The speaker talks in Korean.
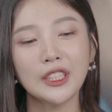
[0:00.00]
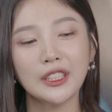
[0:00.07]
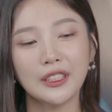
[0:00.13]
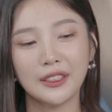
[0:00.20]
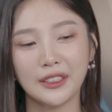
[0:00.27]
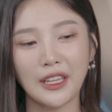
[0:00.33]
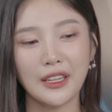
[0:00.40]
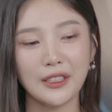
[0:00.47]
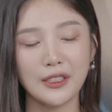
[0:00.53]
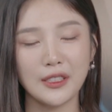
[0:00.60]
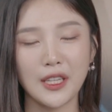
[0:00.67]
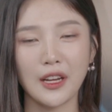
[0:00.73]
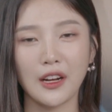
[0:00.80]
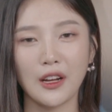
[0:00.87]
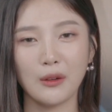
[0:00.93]
일단은
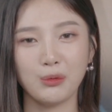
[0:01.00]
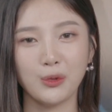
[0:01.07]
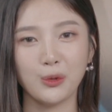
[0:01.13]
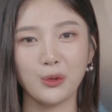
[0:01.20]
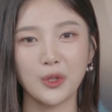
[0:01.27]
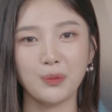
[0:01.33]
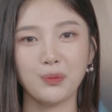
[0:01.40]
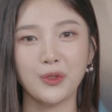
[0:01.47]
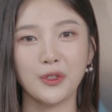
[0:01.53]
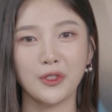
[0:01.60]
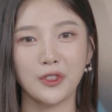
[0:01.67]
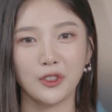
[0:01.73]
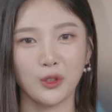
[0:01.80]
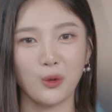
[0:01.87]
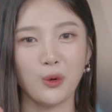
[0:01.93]
제가 부르고
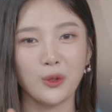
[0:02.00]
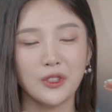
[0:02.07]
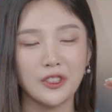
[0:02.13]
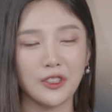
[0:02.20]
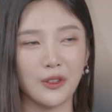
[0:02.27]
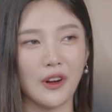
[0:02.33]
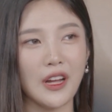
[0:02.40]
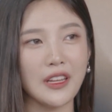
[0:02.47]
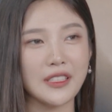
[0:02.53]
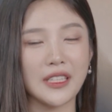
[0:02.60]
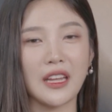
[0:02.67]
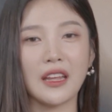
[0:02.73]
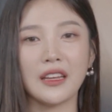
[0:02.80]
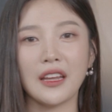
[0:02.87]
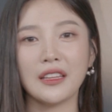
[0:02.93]
싶은 곡들과
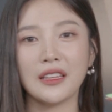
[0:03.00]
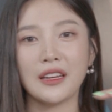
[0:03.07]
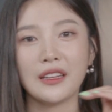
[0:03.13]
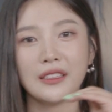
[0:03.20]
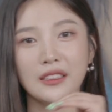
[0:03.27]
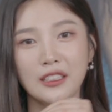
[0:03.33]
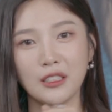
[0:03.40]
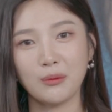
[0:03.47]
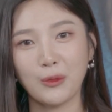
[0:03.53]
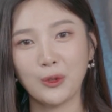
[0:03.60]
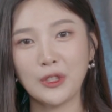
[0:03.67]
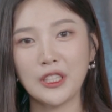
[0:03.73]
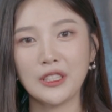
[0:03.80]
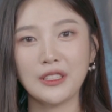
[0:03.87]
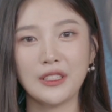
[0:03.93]
이제 에이 앤 알 팀
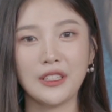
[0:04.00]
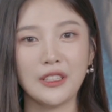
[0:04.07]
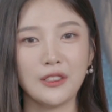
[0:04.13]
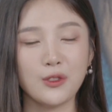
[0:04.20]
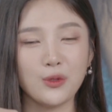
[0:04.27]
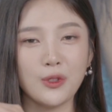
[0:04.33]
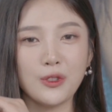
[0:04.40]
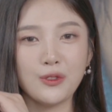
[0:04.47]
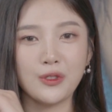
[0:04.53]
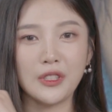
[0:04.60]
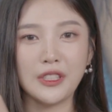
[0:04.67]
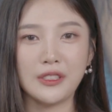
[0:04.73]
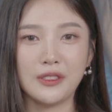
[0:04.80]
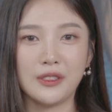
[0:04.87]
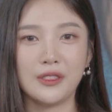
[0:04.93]
언니들이 음. 추려준
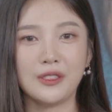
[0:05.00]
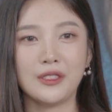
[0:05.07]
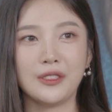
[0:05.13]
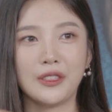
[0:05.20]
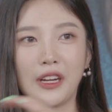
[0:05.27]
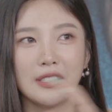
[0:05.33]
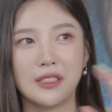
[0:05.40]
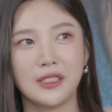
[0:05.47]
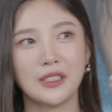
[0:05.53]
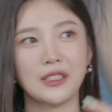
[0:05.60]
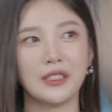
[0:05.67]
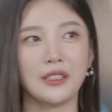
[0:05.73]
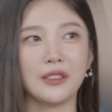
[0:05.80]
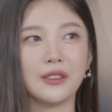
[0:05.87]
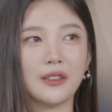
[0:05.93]
리스트를 음.
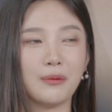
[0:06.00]
같이